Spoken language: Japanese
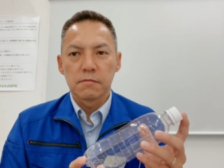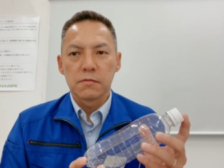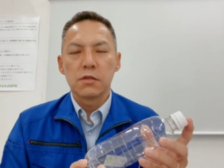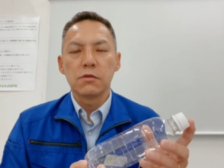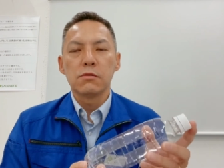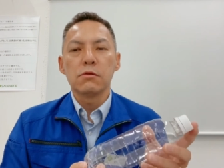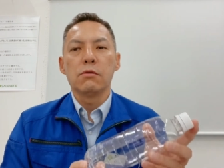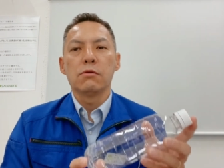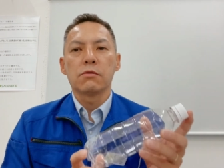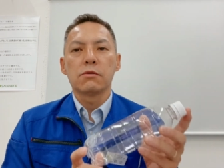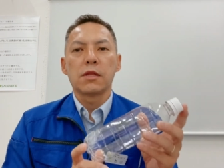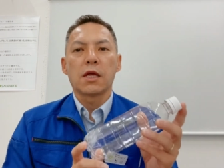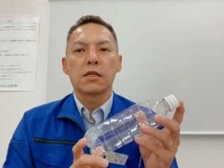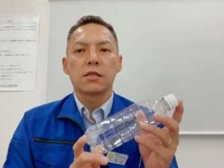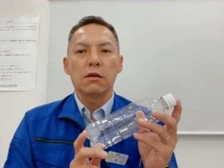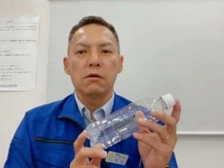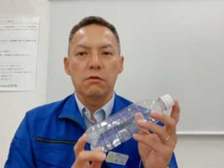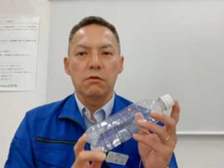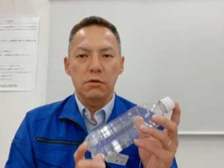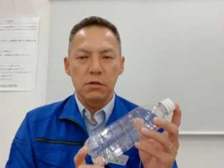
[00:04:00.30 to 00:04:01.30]
というのを
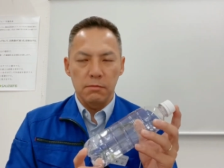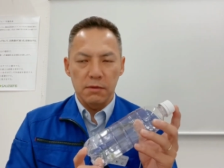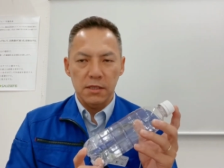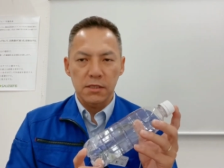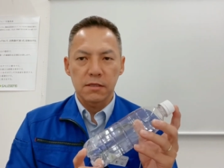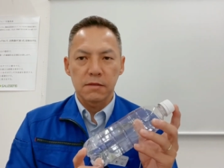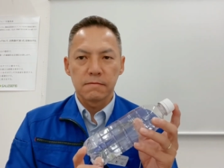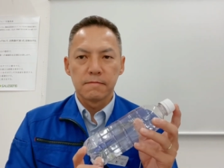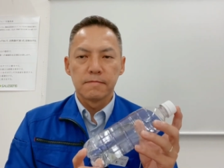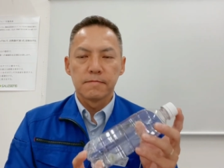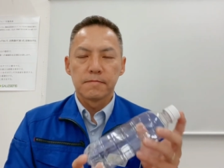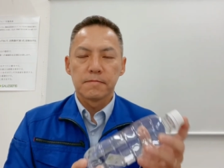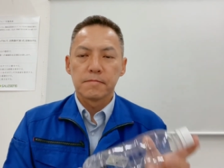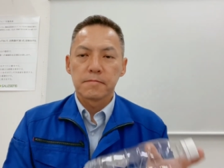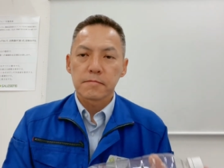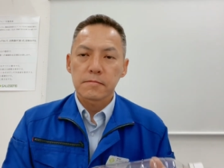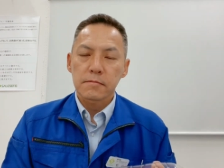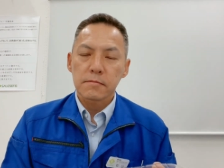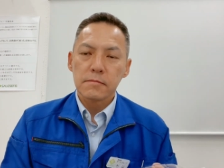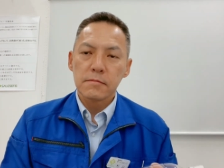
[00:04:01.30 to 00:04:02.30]
行っております。
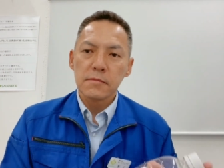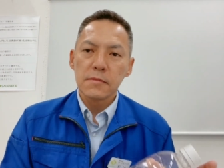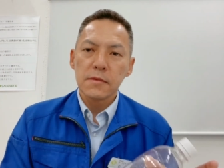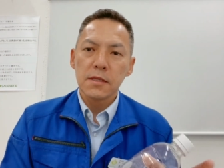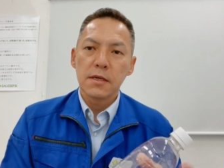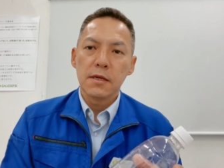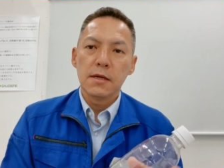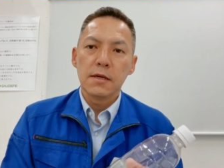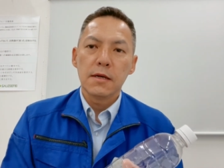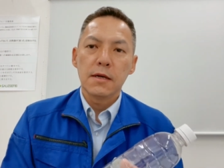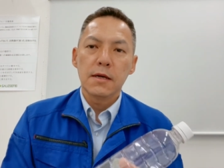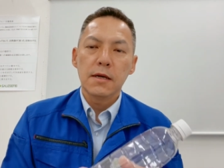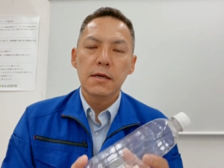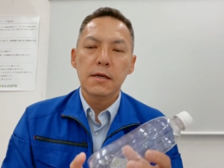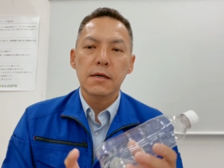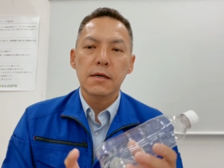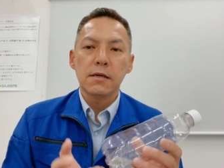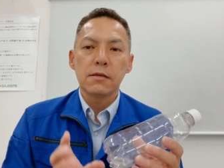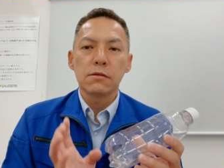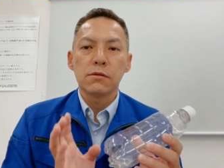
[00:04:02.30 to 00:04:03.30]

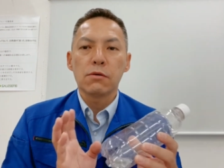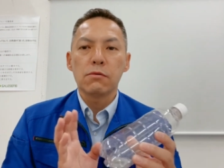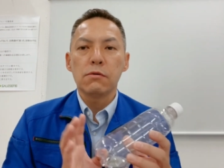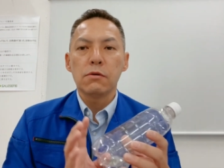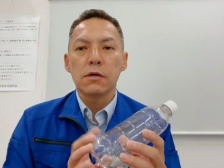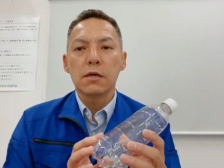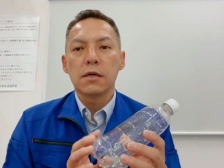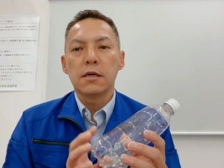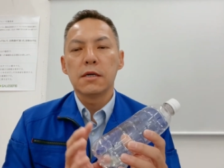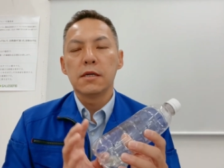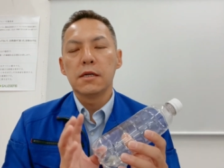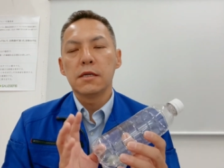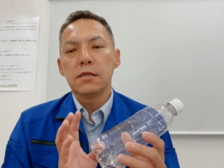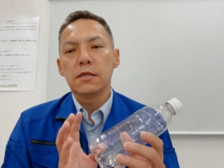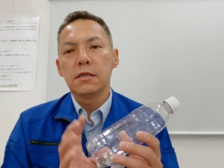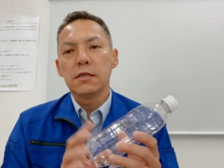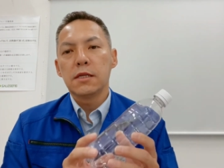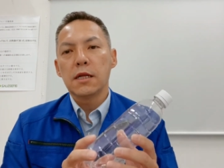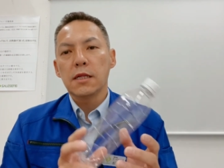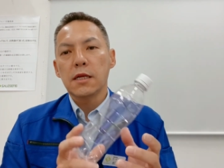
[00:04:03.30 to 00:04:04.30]
えー、そこ
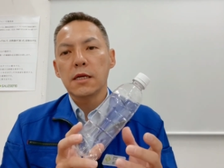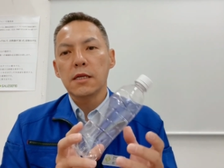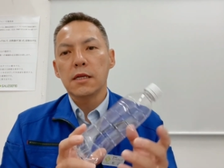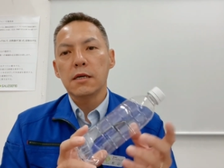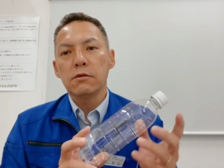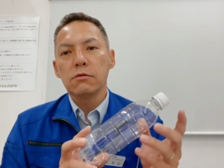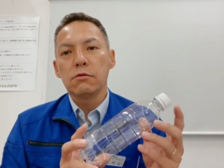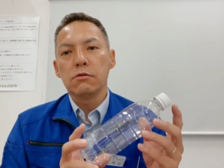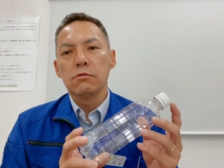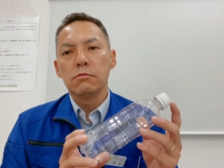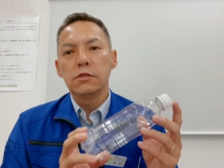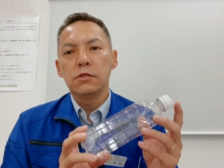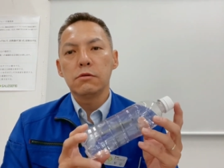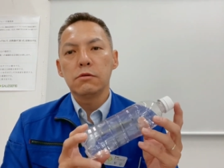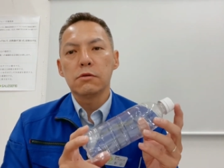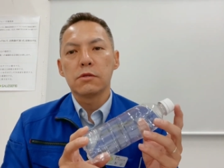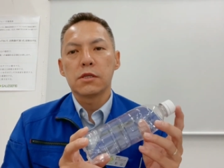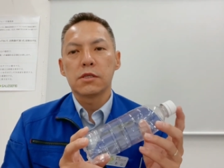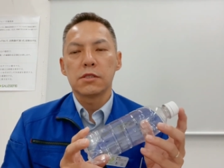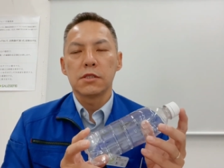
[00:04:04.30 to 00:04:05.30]
い、いただいたこのお
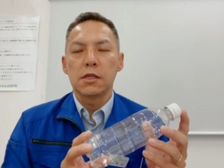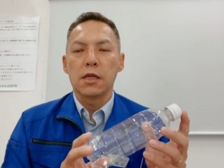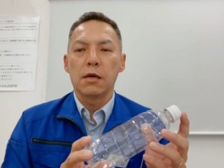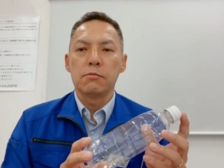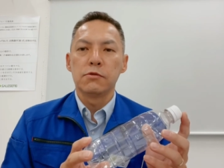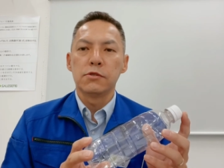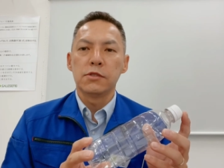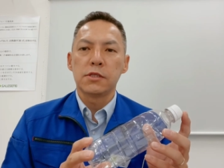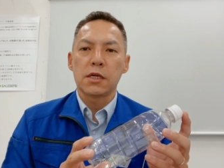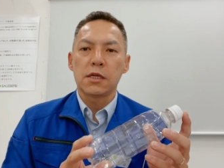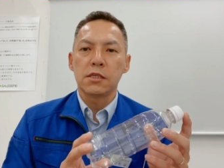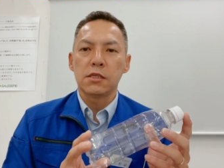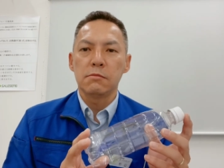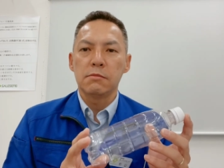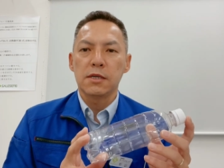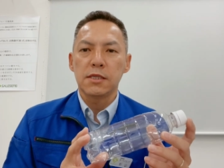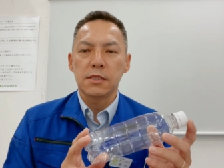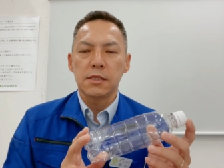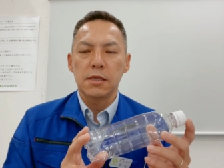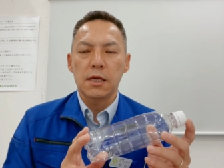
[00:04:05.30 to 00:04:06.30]
水をですね、分析し
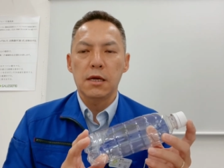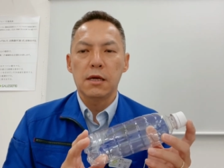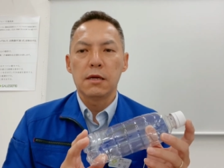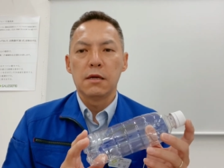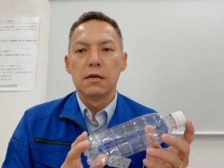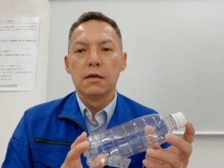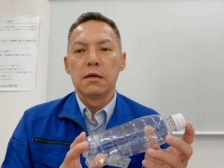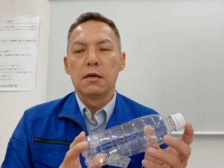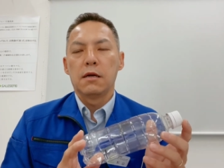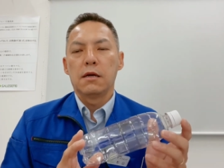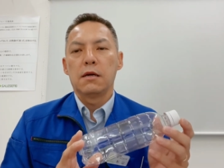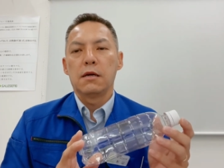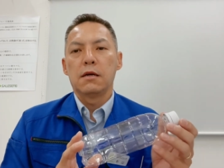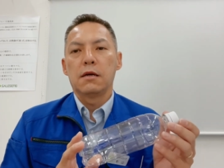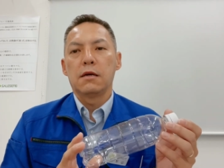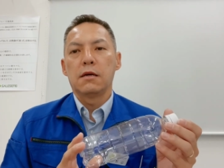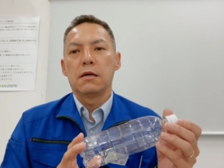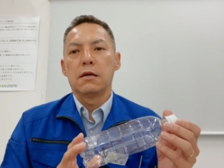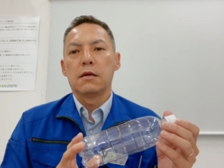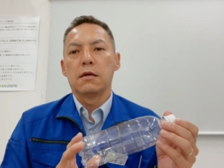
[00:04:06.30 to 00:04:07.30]
まして、
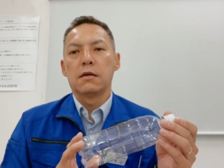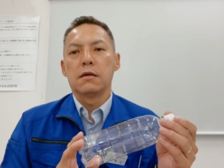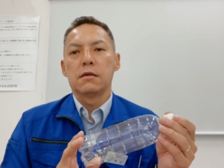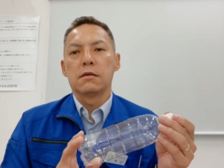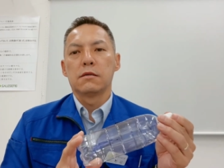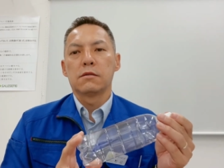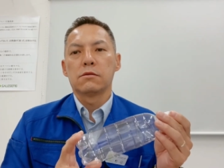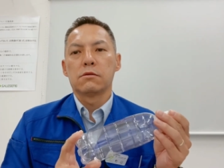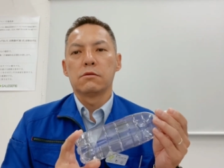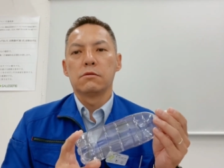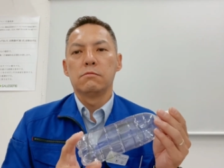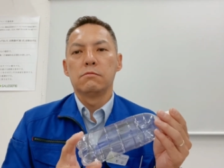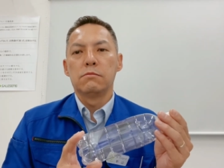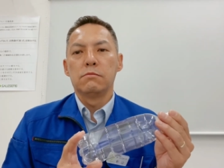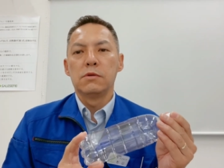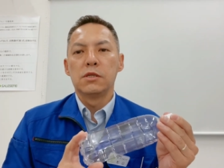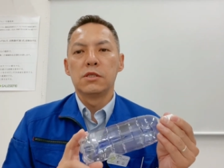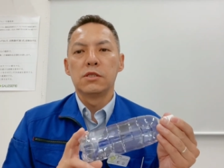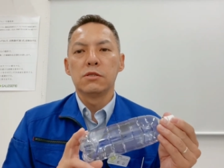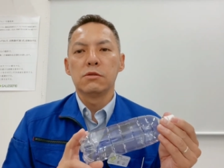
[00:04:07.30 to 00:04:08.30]
えー、その
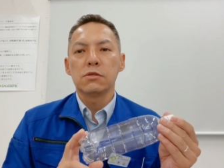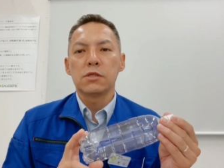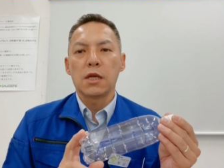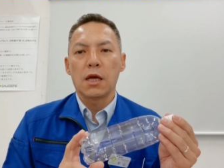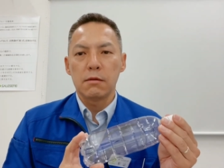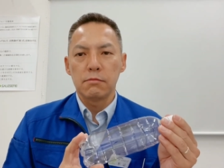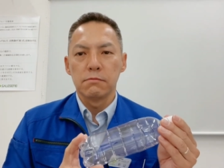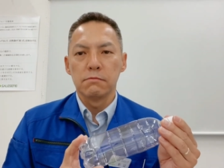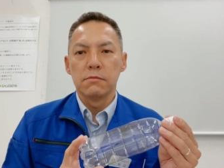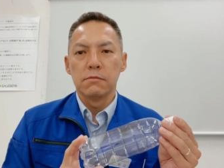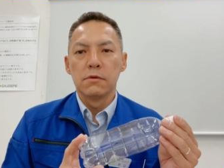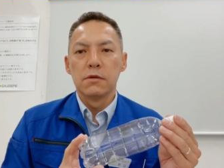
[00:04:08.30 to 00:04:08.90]
水の成分、